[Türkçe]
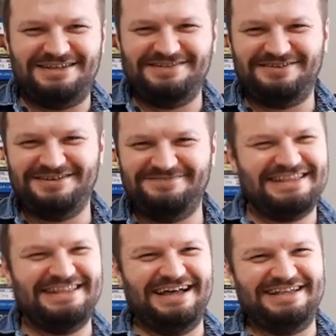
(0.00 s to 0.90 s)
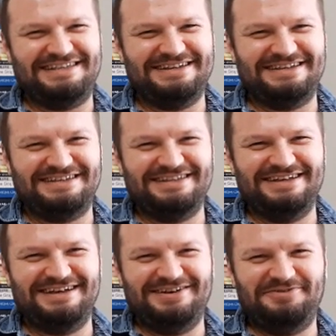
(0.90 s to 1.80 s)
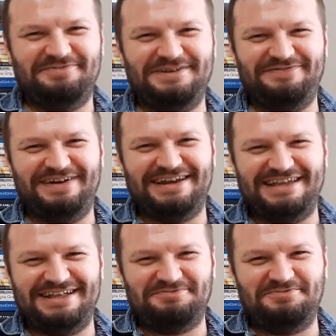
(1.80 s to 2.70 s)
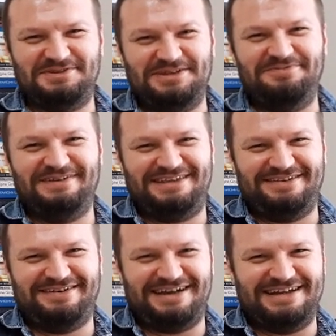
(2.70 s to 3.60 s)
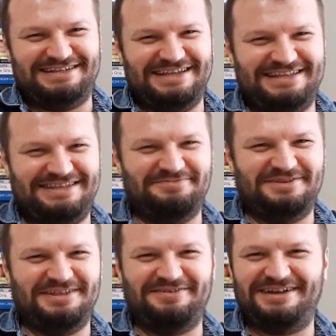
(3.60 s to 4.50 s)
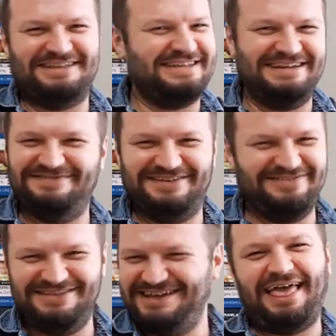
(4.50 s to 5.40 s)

İknur Hanım. Daha sonrasında o beni fark etmemiş demek ki yok karşılaştığımızda bak hatırlamıyor bile.